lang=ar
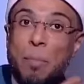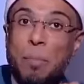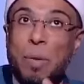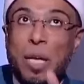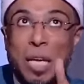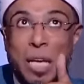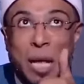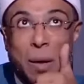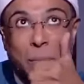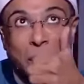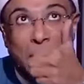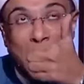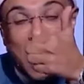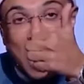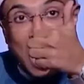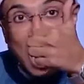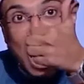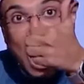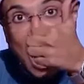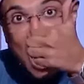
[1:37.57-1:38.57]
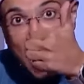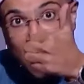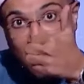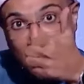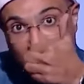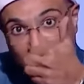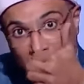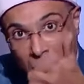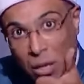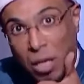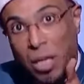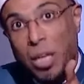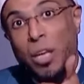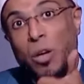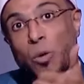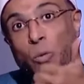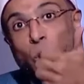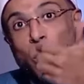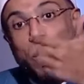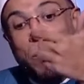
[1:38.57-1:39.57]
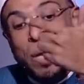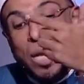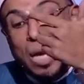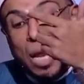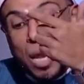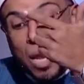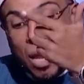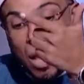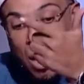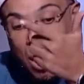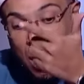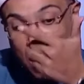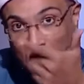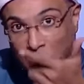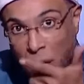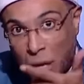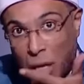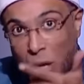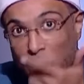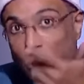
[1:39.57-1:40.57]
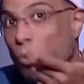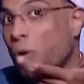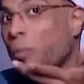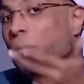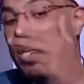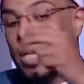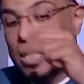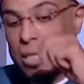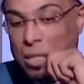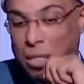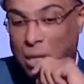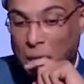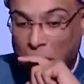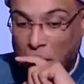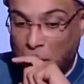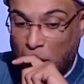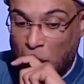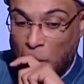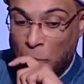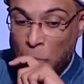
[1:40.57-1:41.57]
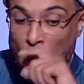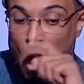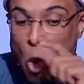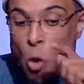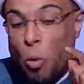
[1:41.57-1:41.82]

أمن من الحرق ومن الغرق ومن السرقة